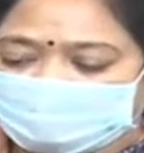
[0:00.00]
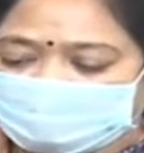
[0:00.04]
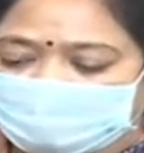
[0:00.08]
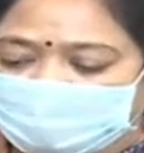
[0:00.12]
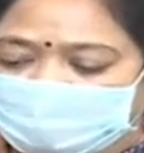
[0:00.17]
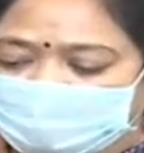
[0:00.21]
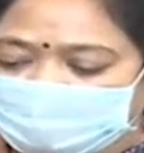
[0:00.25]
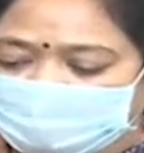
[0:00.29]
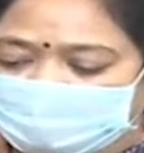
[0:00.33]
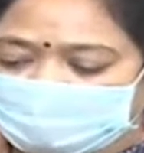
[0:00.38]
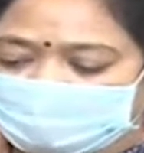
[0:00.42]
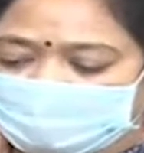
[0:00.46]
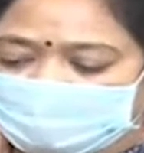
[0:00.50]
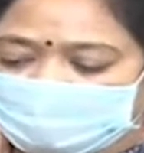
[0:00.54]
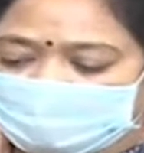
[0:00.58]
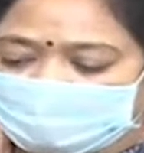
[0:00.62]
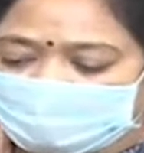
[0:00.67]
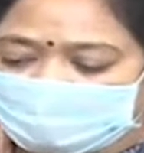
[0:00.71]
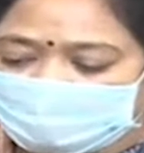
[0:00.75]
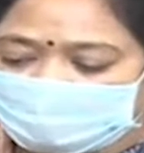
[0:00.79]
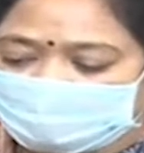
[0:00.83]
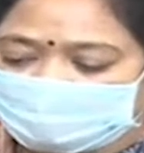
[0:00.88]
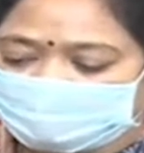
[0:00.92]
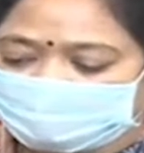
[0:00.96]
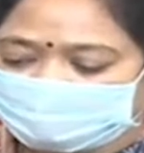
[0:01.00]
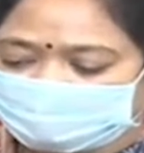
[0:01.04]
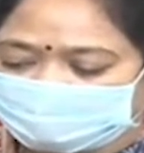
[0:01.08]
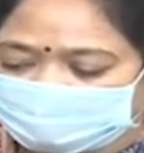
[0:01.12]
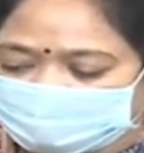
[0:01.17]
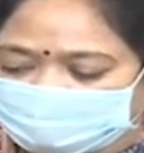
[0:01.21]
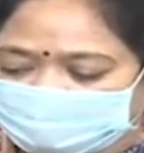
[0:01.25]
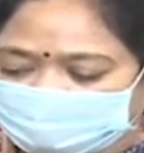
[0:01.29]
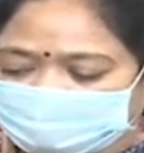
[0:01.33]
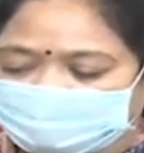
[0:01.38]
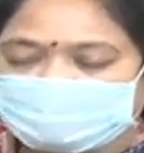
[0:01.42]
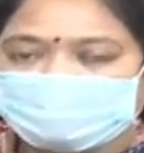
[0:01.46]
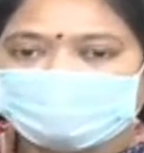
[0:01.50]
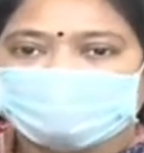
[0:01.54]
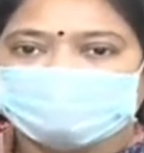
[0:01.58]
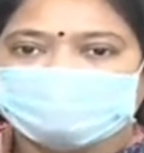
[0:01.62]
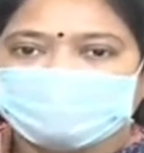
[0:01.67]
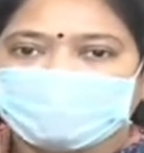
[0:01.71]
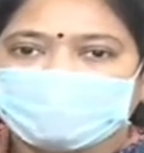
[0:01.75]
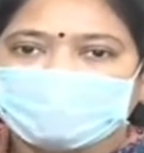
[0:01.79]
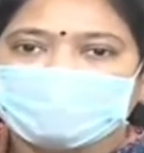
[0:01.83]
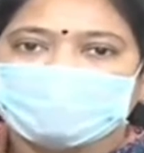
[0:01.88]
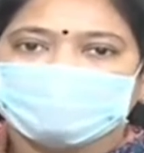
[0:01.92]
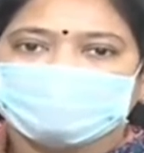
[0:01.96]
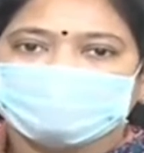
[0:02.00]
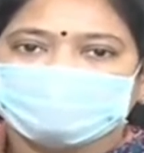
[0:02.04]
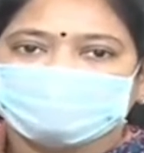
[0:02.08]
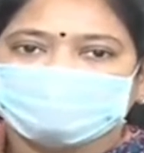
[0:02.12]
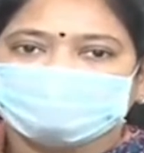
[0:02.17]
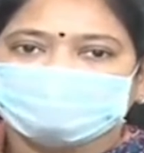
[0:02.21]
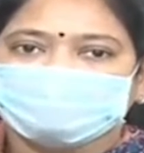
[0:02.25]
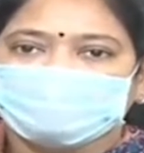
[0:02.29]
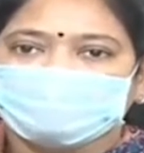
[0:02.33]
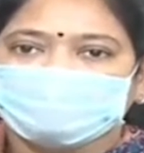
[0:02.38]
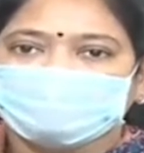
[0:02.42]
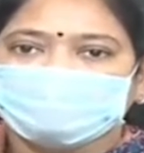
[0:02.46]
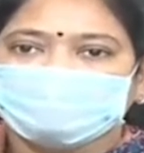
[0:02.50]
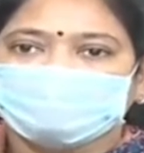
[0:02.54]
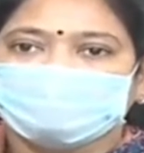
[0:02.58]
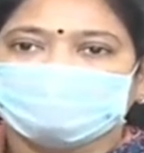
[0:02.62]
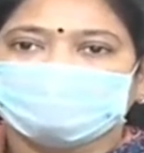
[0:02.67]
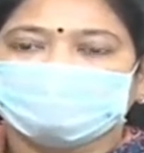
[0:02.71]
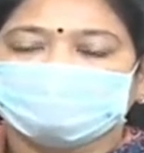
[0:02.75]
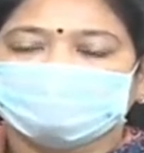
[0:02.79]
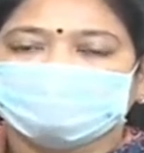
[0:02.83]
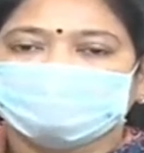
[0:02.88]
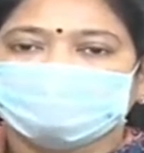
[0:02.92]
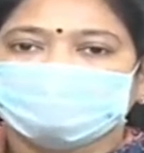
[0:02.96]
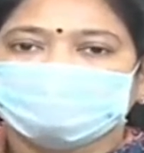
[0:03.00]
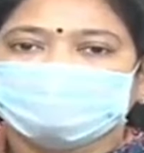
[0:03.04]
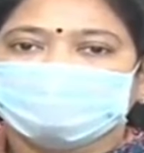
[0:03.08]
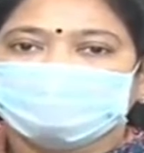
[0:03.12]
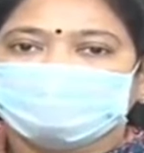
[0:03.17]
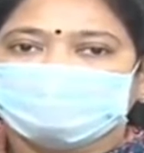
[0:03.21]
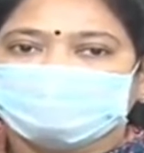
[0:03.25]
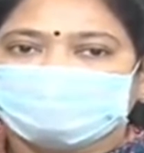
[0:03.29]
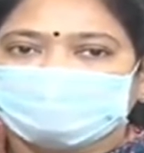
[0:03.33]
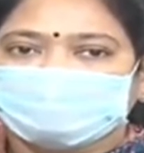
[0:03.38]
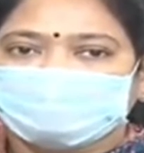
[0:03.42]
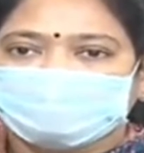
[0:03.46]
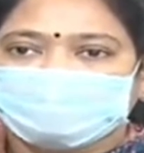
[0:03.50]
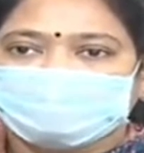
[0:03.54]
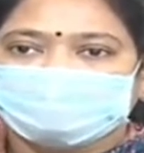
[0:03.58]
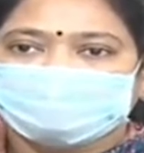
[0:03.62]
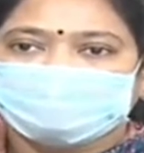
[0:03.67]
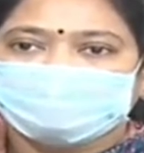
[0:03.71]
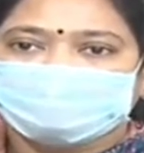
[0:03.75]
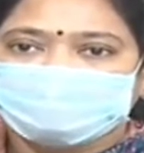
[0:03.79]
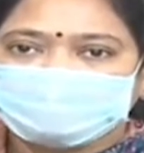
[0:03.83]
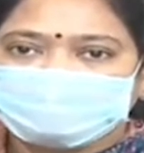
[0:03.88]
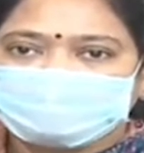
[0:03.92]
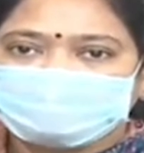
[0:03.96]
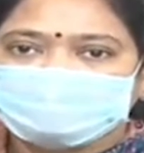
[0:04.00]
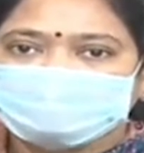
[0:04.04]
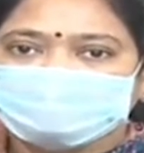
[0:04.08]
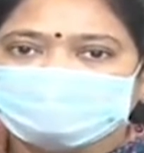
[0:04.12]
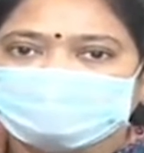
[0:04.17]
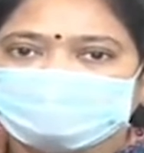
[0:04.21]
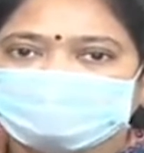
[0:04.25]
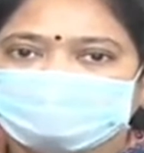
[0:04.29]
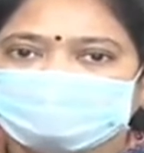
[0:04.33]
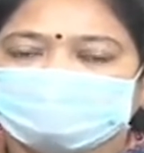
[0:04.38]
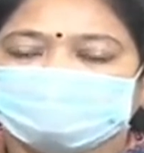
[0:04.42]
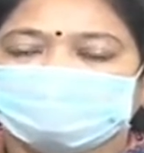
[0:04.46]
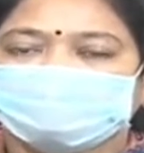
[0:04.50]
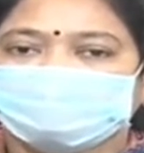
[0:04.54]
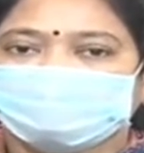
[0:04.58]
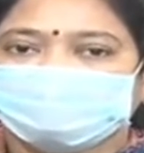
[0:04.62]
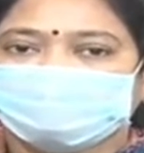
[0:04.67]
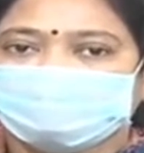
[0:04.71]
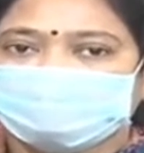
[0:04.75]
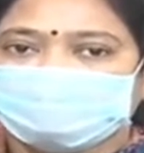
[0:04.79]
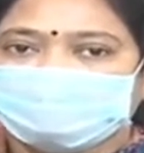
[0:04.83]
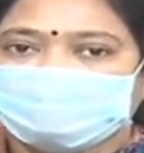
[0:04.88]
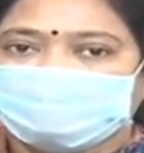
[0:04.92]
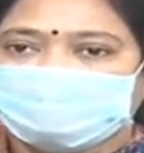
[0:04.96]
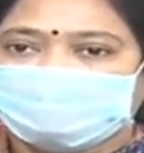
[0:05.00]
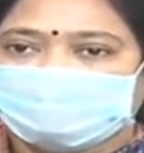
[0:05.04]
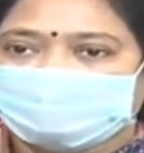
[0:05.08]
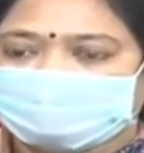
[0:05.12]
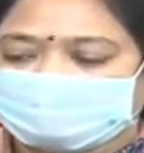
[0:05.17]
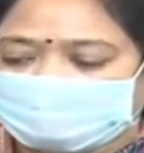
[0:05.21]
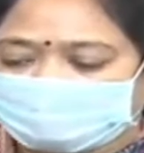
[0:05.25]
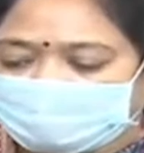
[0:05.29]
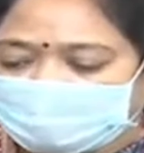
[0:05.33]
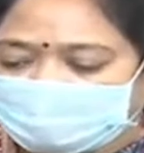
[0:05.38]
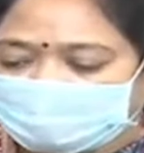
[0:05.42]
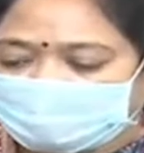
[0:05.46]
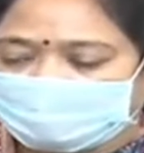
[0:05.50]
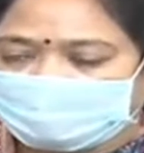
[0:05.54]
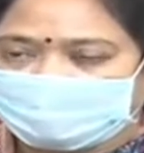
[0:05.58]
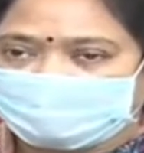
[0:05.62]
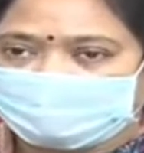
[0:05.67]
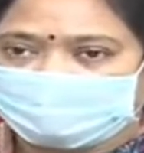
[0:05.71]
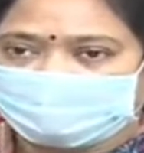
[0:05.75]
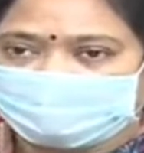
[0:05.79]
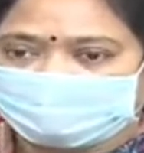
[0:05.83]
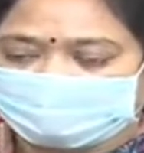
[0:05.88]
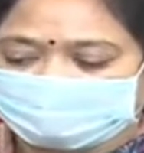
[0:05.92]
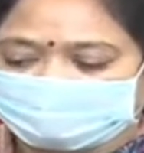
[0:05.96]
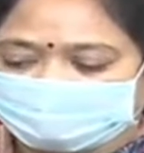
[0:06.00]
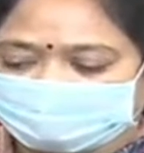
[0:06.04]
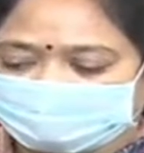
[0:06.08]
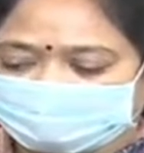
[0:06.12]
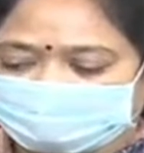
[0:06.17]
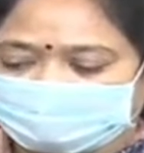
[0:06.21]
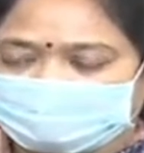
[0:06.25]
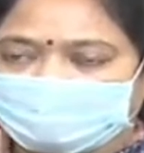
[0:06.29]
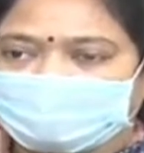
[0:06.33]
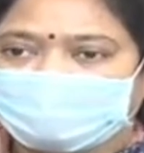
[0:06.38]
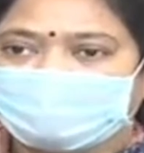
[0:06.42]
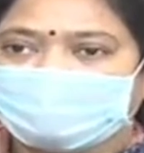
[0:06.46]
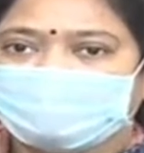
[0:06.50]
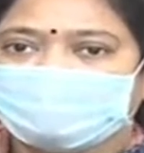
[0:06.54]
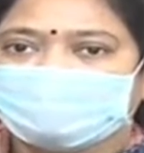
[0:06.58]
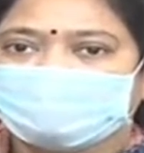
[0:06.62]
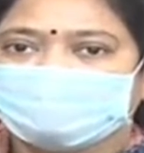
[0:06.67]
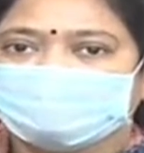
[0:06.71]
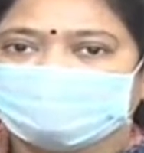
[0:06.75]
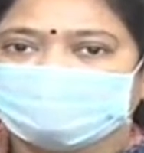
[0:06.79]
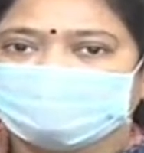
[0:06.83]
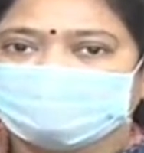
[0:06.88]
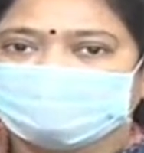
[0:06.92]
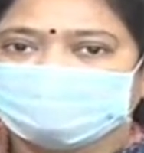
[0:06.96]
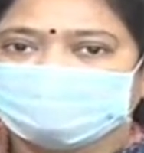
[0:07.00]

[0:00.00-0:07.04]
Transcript: మరి ఇటువంటి గొప్ప కార్యక్రమాన్ని కూడా విమర్శిస్తూ మరి మహిళలను